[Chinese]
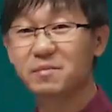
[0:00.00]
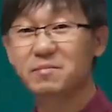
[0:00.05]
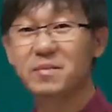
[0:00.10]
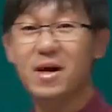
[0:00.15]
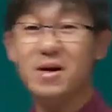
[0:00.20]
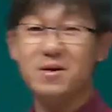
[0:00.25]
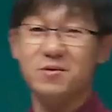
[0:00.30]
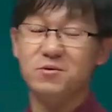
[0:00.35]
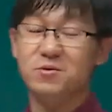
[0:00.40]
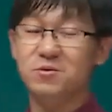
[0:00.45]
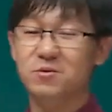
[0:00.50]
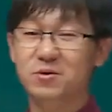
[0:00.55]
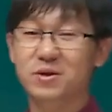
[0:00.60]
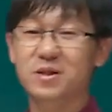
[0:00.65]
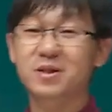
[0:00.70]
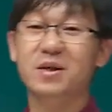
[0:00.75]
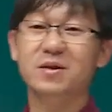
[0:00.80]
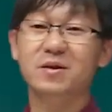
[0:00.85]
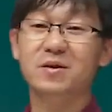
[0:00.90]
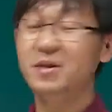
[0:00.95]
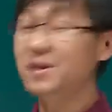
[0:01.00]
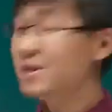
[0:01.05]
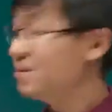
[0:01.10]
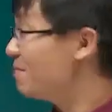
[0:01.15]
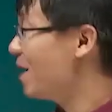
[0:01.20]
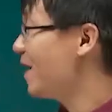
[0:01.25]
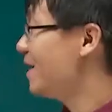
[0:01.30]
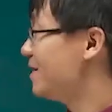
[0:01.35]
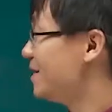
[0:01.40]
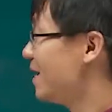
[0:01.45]
给卖出去，你找到一个
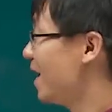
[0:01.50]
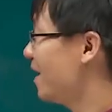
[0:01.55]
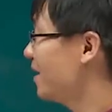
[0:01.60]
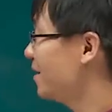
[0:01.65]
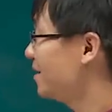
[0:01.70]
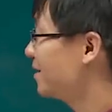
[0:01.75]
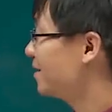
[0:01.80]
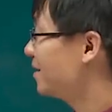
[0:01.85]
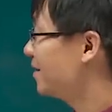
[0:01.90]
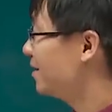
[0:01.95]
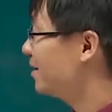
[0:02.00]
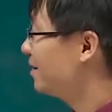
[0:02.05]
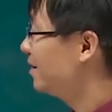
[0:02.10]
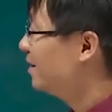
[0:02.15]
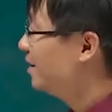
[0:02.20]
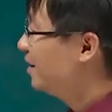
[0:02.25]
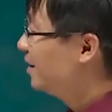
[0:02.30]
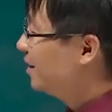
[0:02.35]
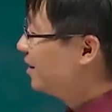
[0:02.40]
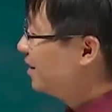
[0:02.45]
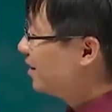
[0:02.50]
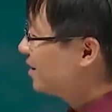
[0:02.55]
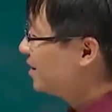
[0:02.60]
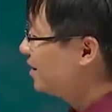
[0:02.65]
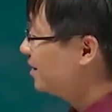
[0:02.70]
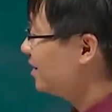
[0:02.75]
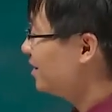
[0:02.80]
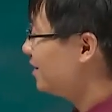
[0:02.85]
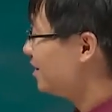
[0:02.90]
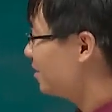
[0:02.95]
买家啊。
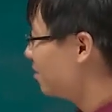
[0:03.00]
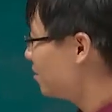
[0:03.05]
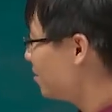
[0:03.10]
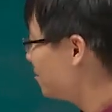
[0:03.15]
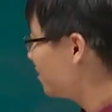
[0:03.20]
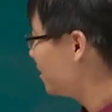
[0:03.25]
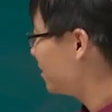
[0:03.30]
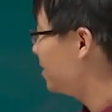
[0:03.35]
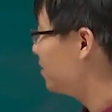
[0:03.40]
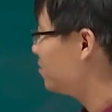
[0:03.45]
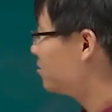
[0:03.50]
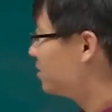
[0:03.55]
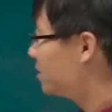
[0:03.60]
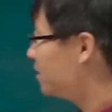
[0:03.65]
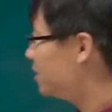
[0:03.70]
和这个收购方接触